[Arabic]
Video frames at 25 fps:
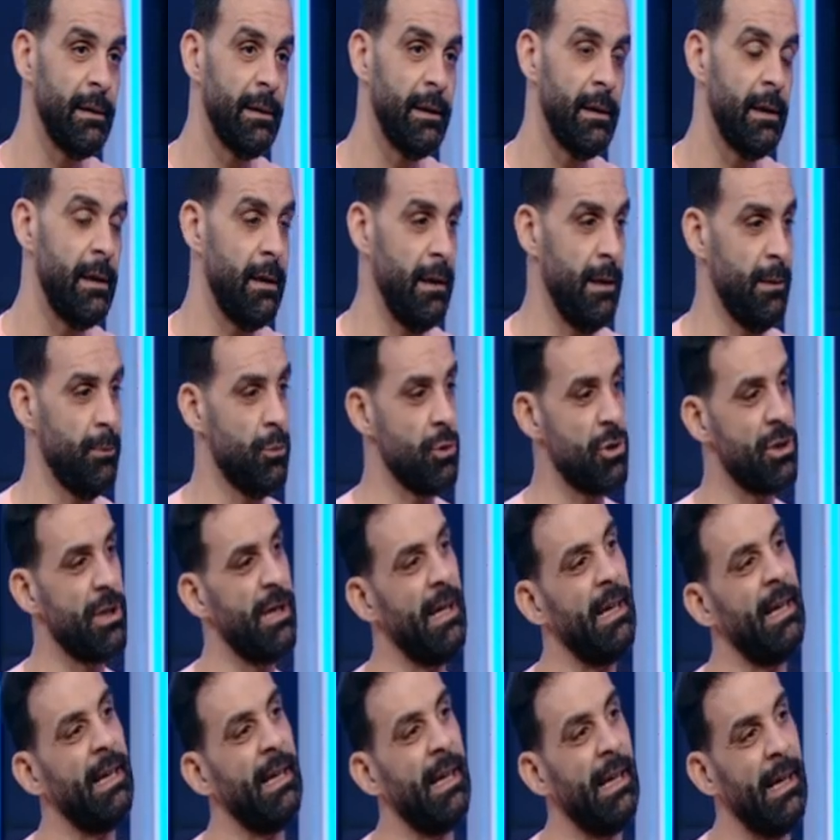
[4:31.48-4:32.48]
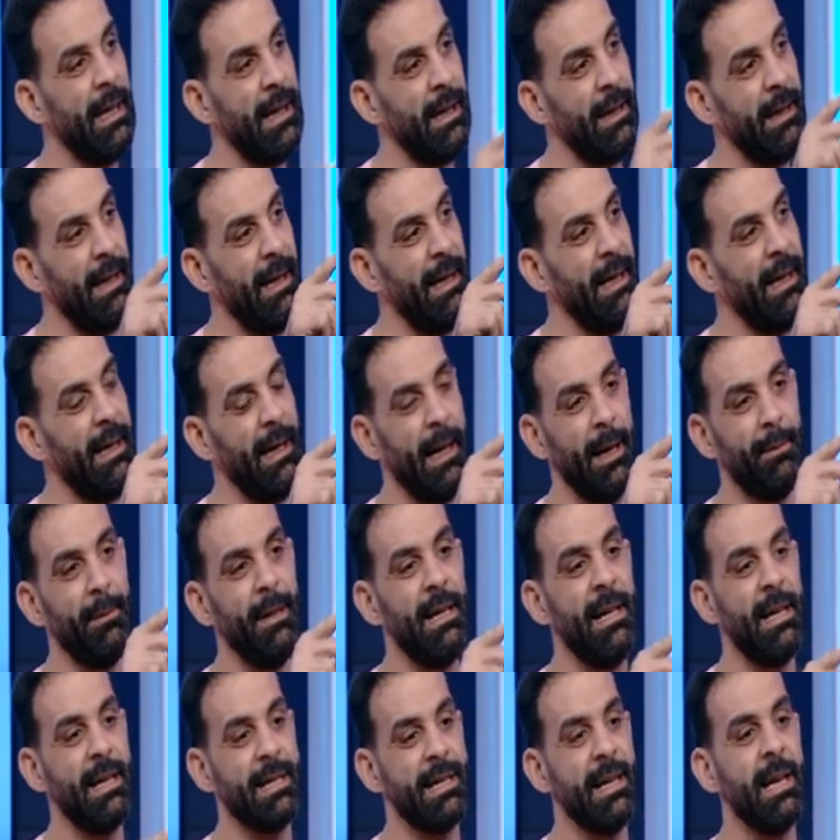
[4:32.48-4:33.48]
المشكله انا انا
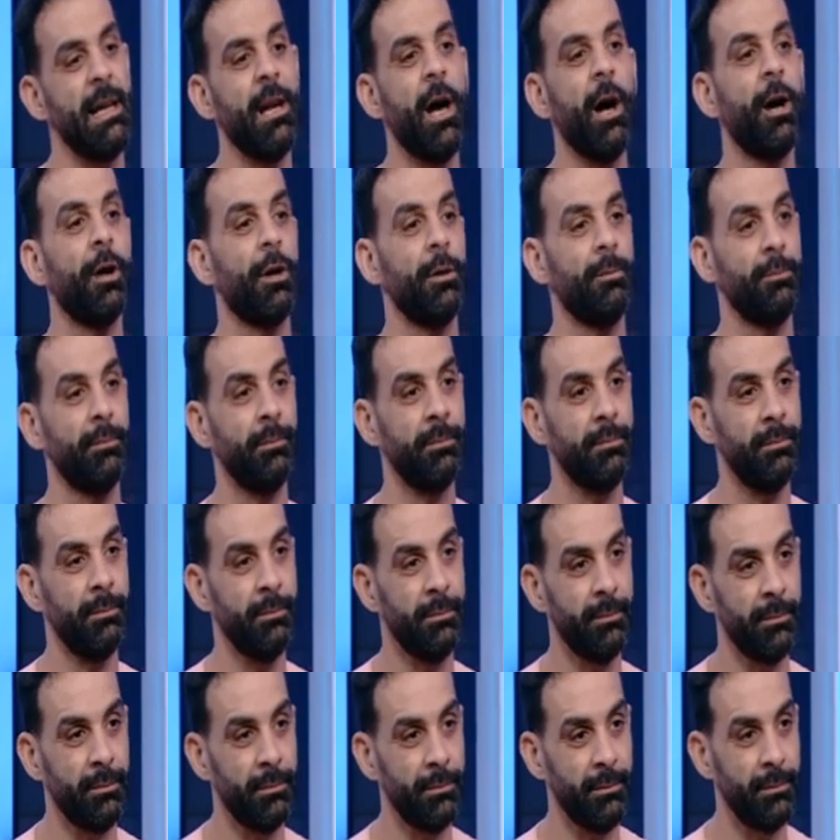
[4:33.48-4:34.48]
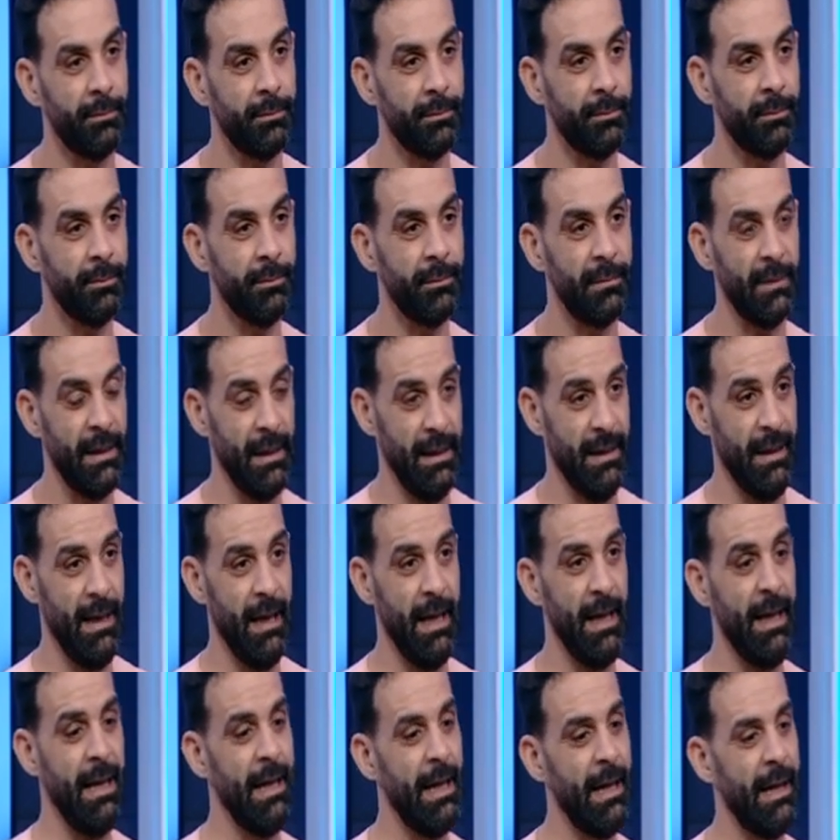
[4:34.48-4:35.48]
عاملها زي الهرم لان
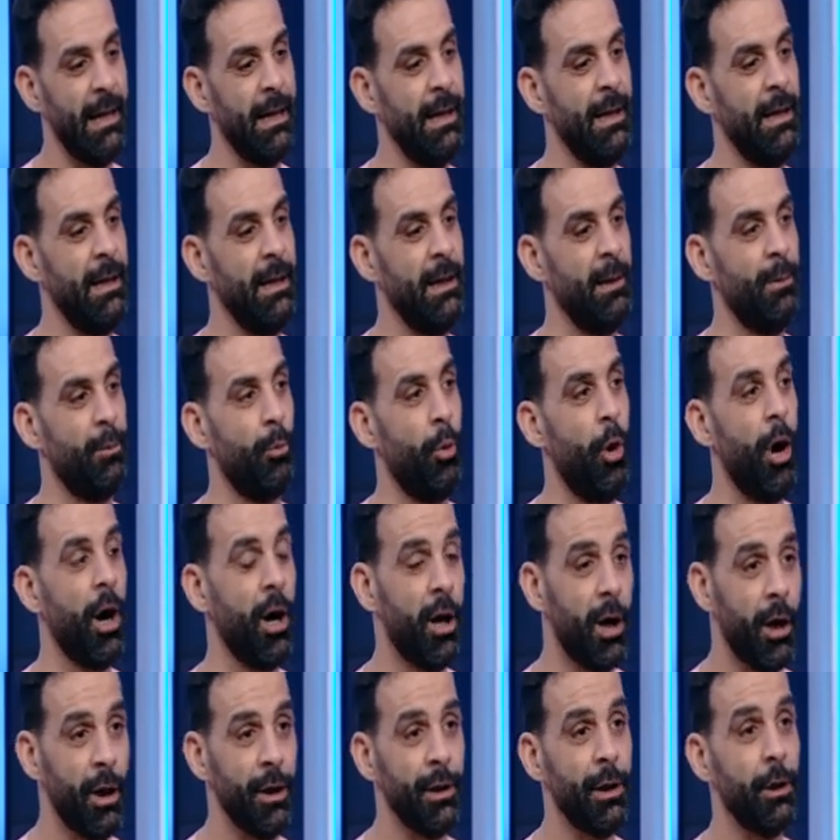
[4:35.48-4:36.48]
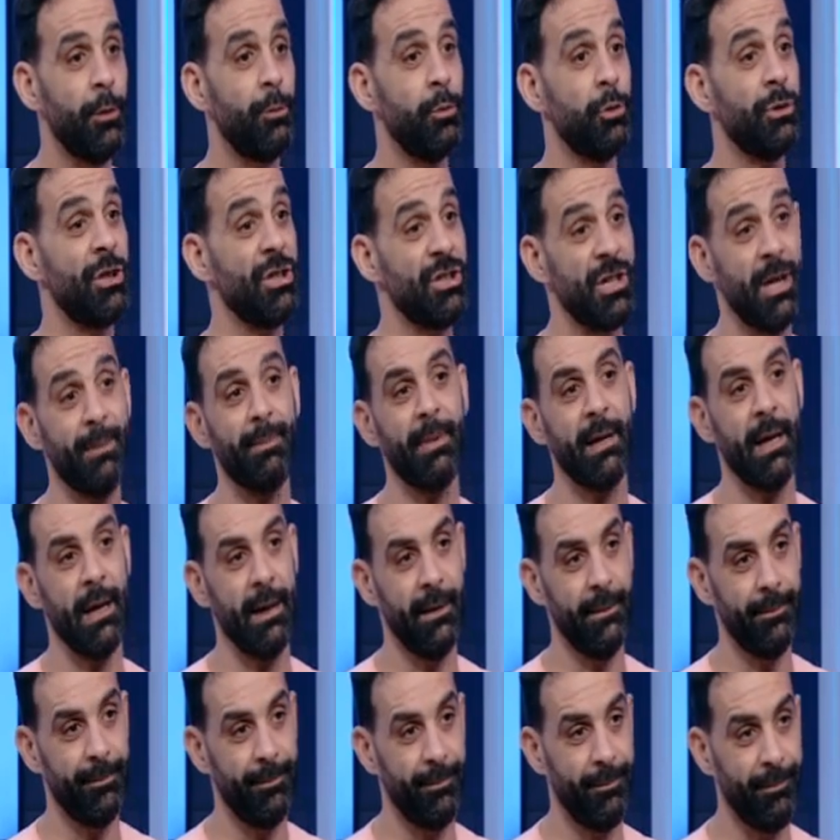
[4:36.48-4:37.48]
هي معقده ومتشابكه
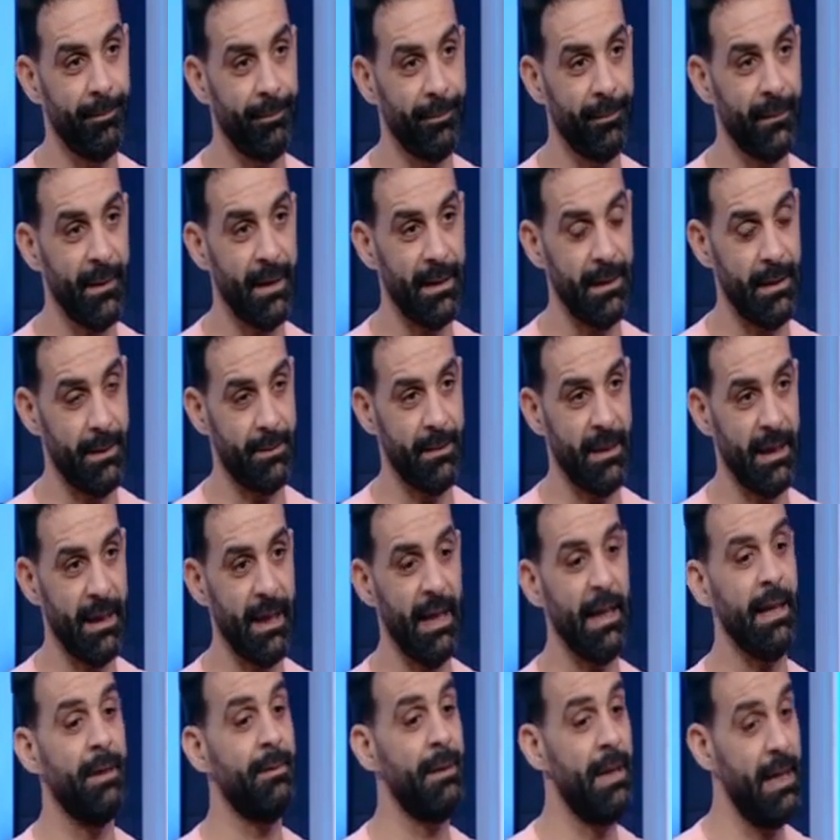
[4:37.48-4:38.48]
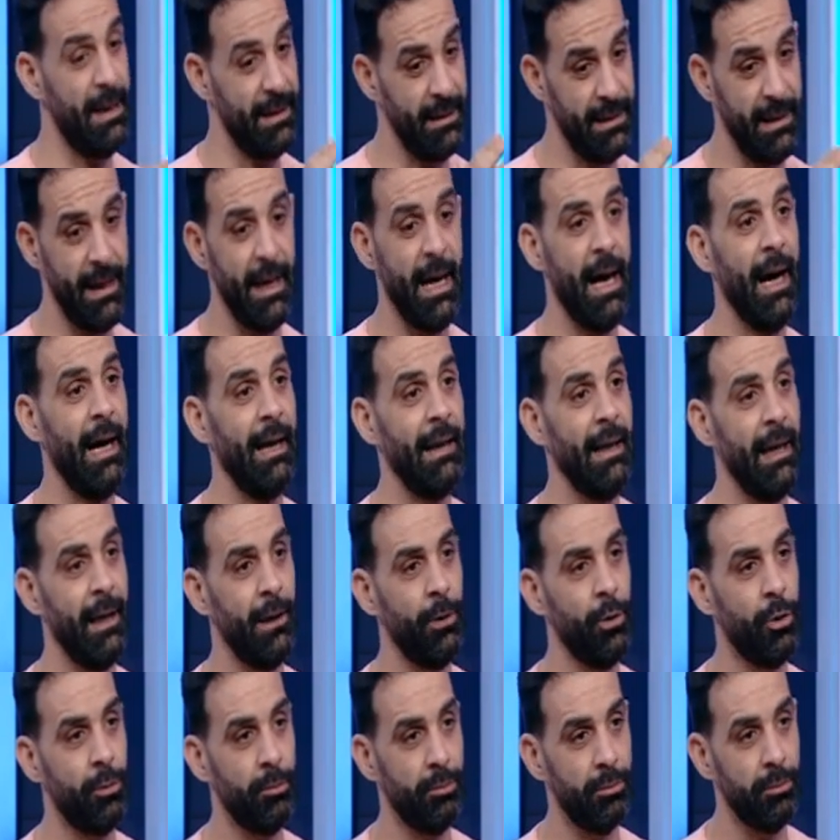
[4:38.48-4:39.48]
انت بتتكلم الانديه عليها
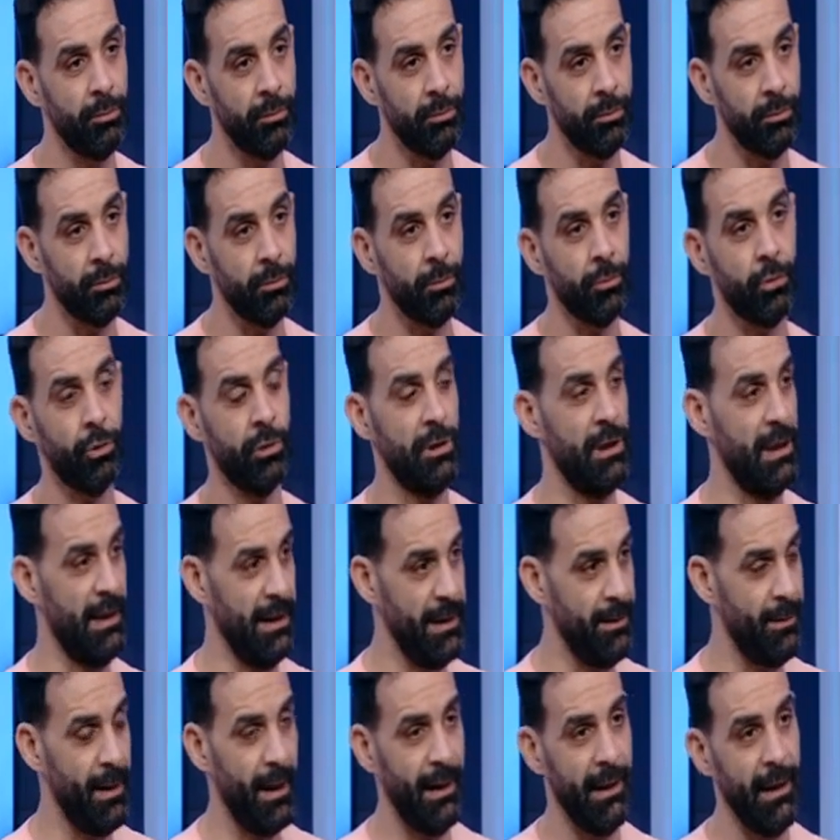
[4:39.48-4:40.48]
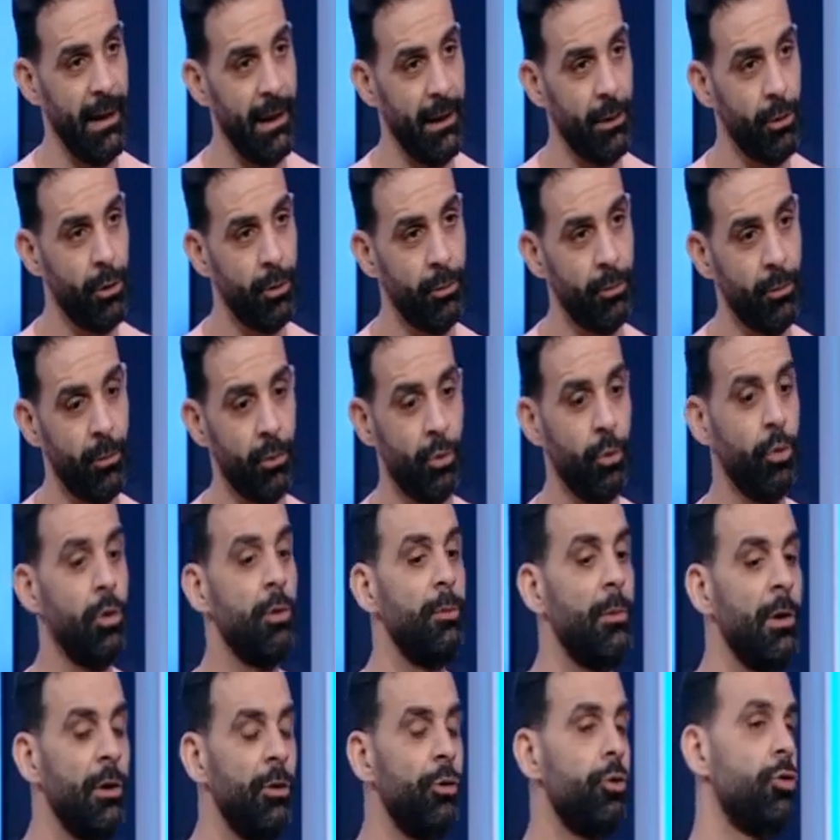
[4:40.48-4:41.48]
لوم واللعيبه عليها لوم
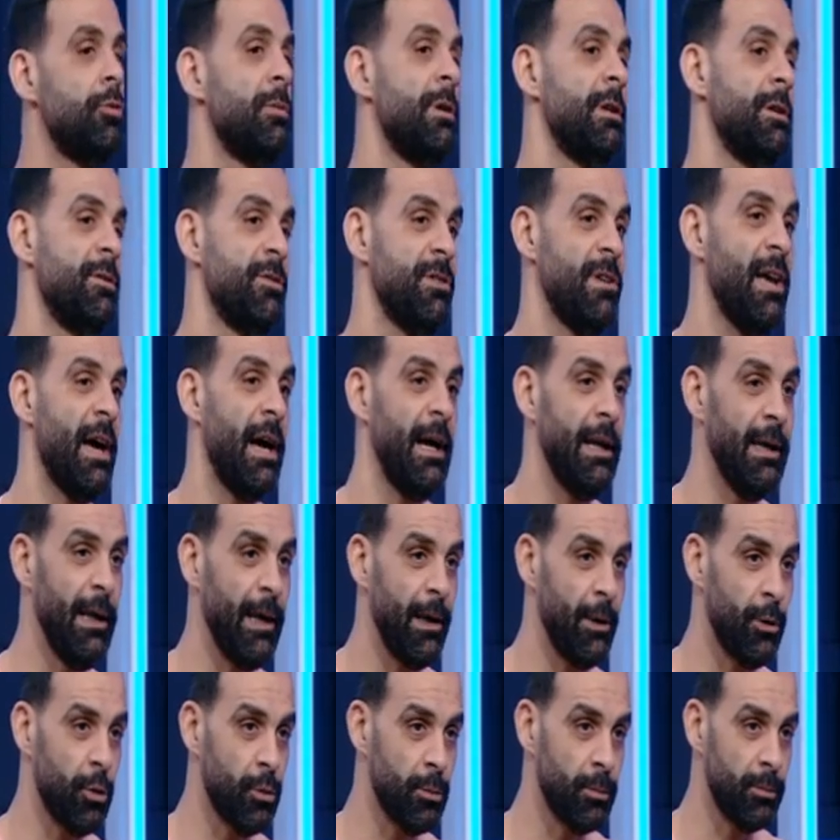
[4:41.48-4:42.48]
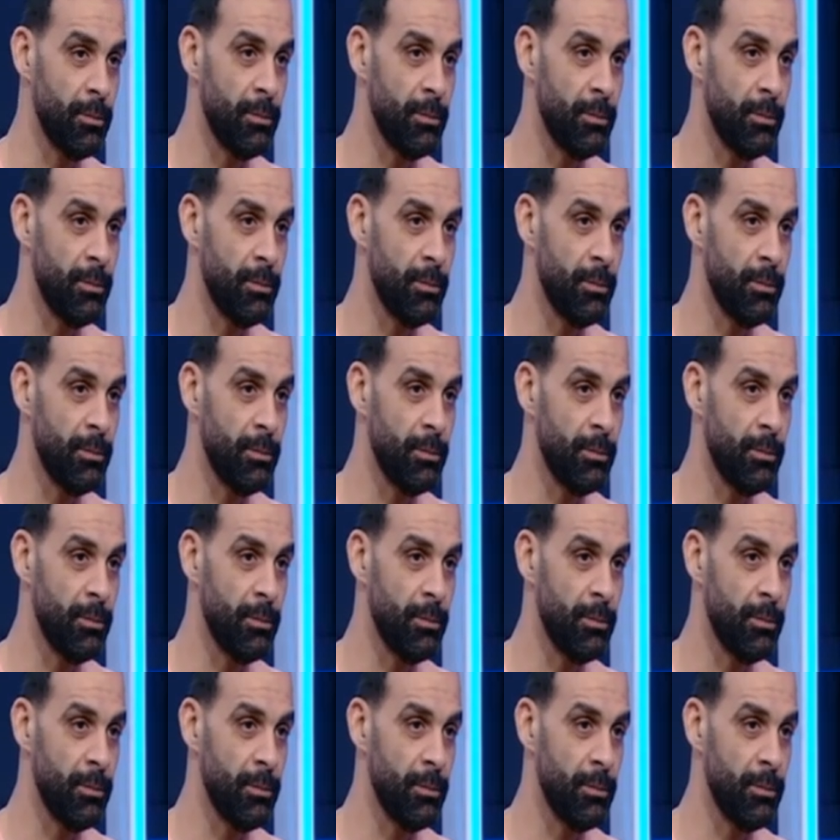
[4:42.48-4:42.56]
والمنظومه نفسها عليها لوم